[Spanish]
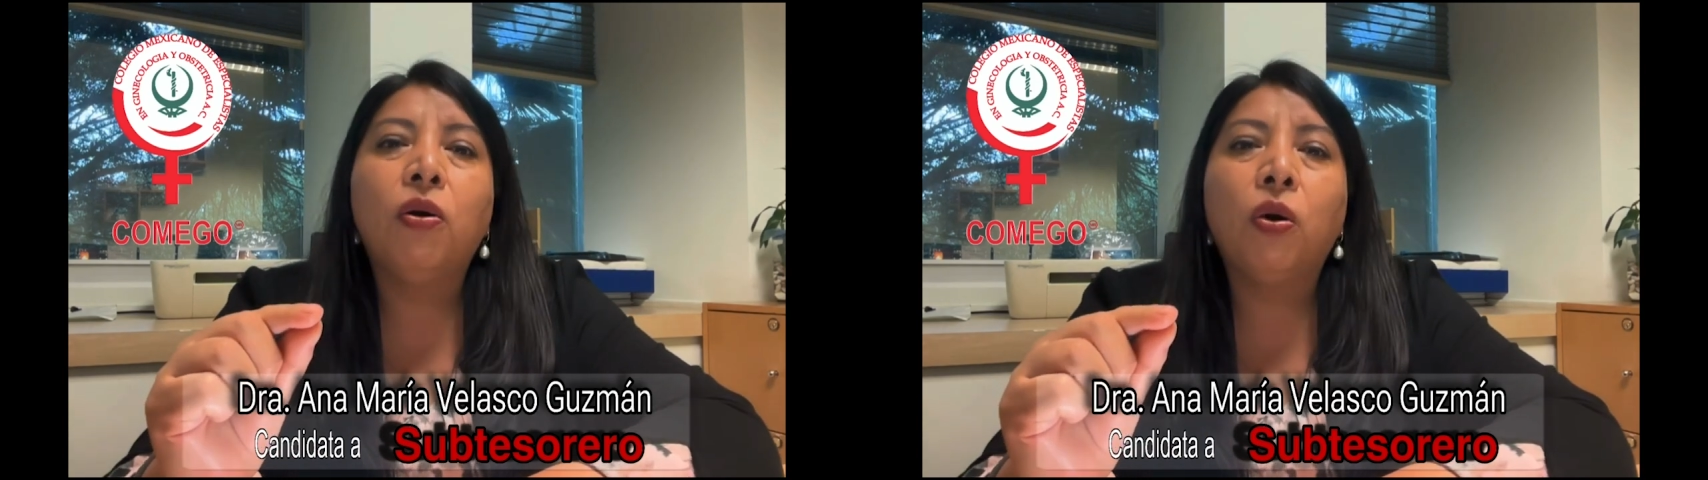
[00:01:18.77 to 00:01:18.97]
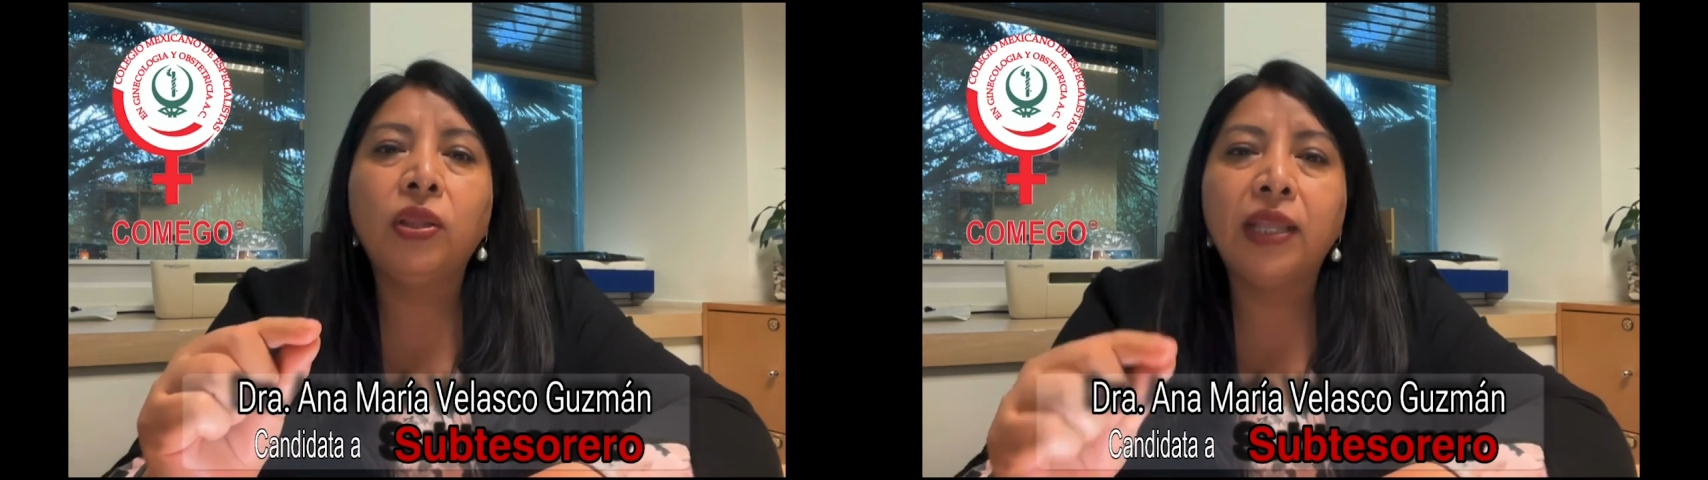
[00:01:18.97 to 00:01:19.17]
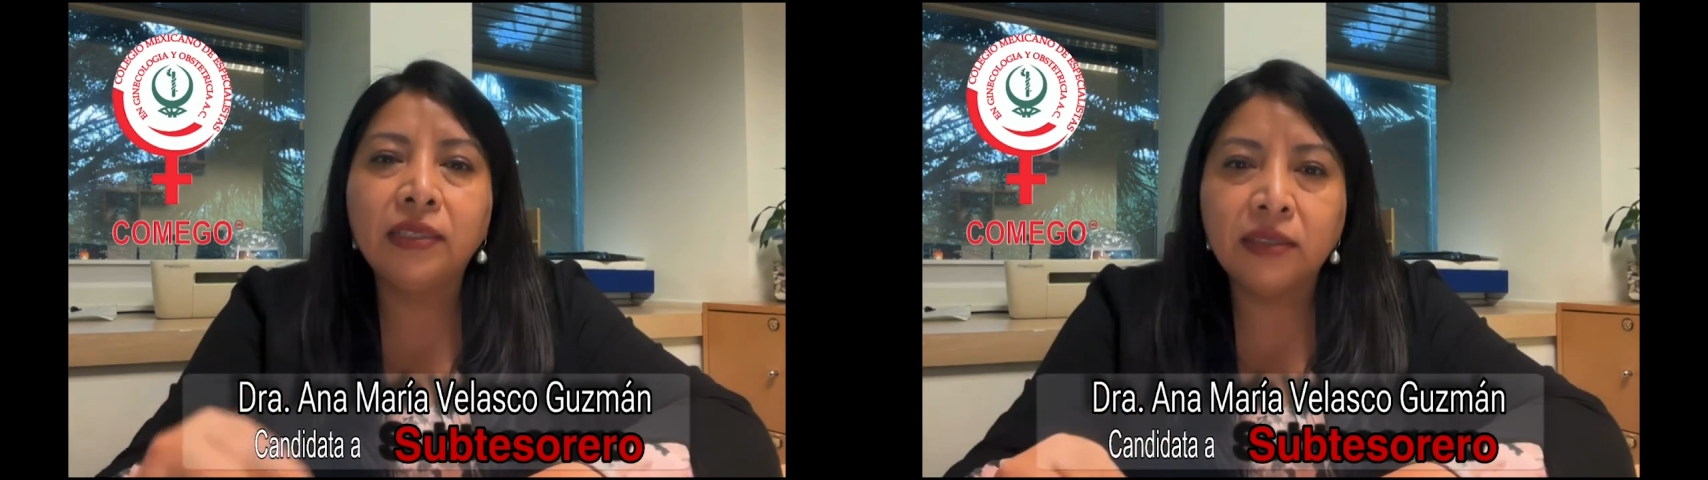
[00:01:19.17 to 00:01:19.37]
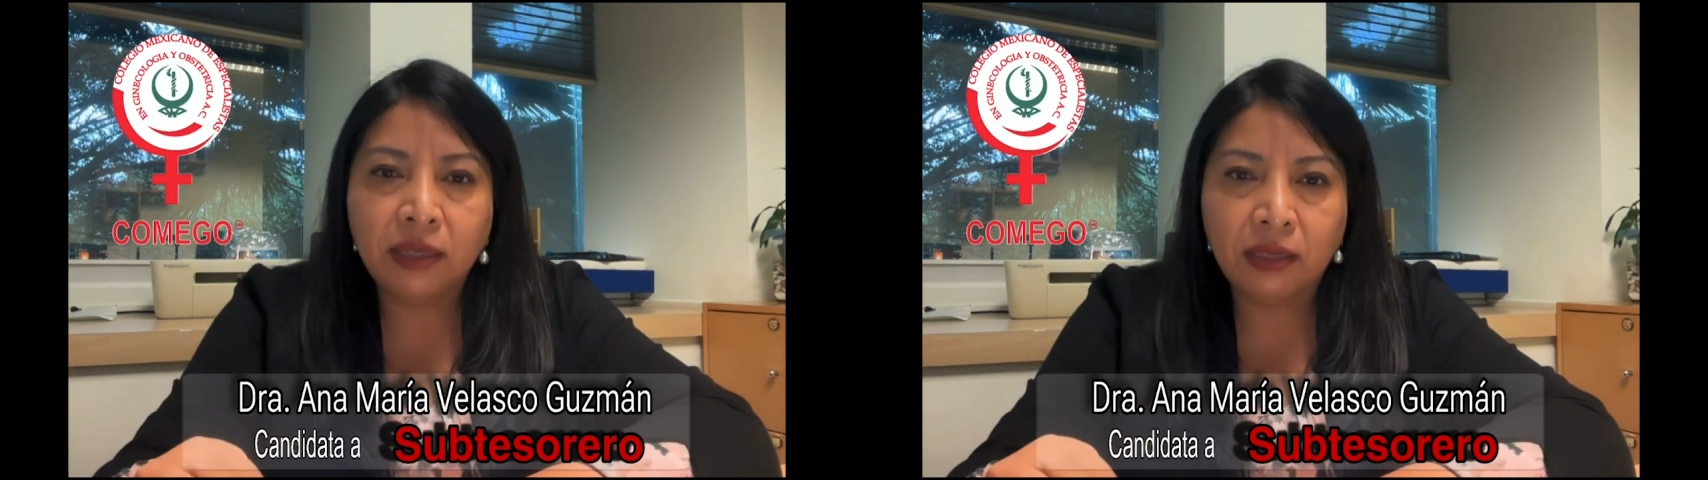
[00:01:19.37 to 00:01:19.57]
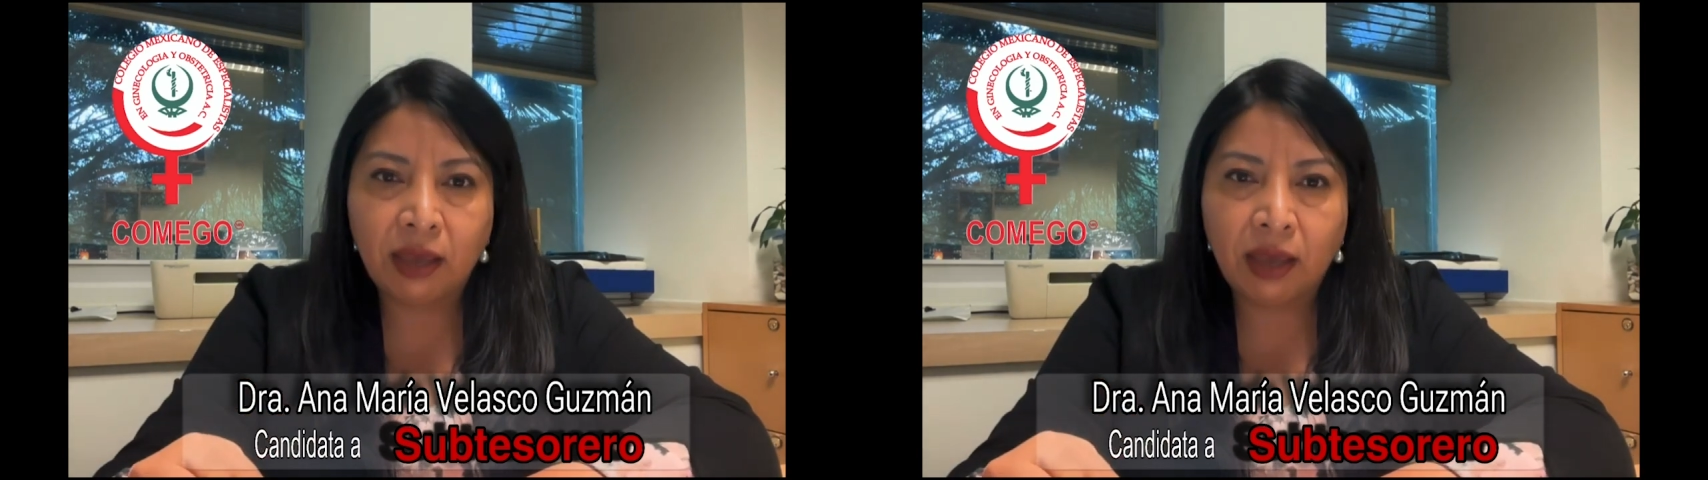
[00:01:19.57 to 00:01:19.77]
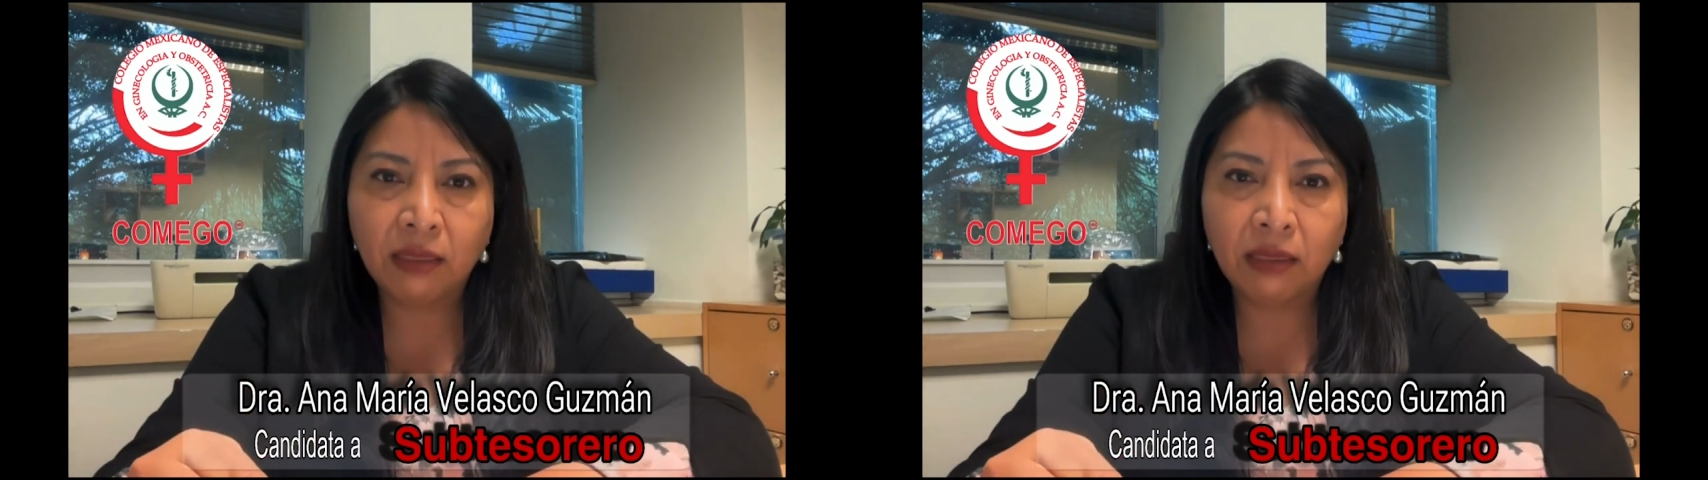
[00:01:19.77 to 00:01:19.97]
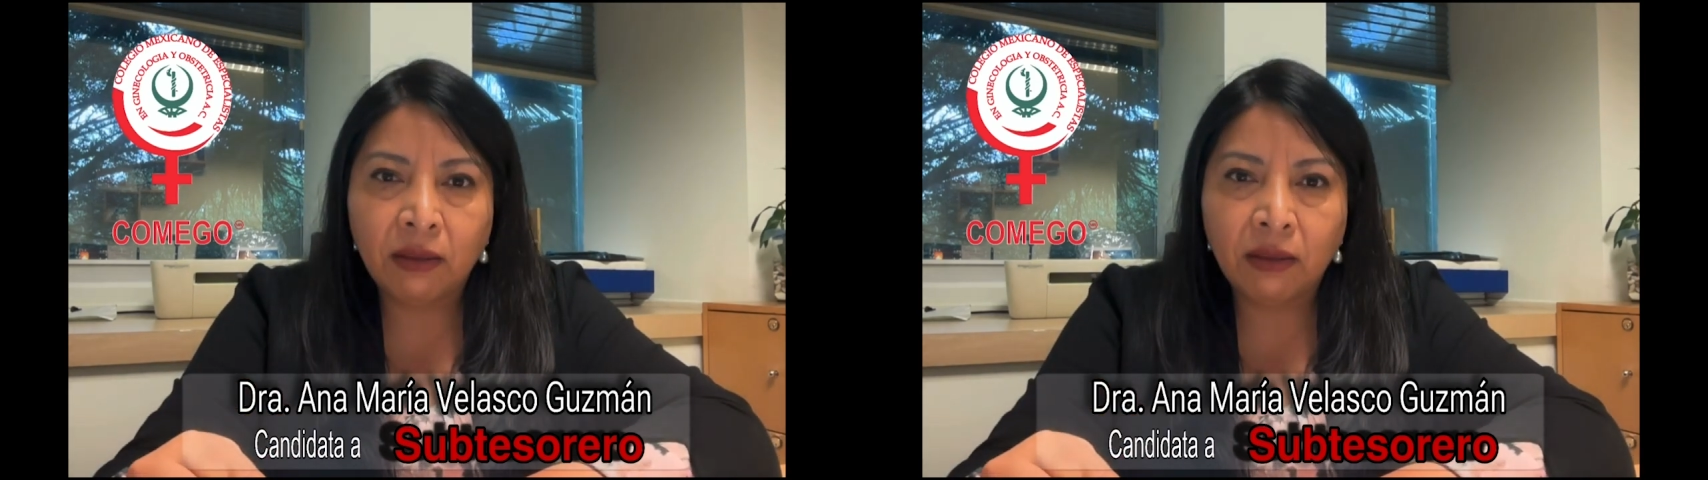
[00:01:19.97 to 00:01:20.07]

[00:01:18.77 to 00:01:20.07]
honestidad,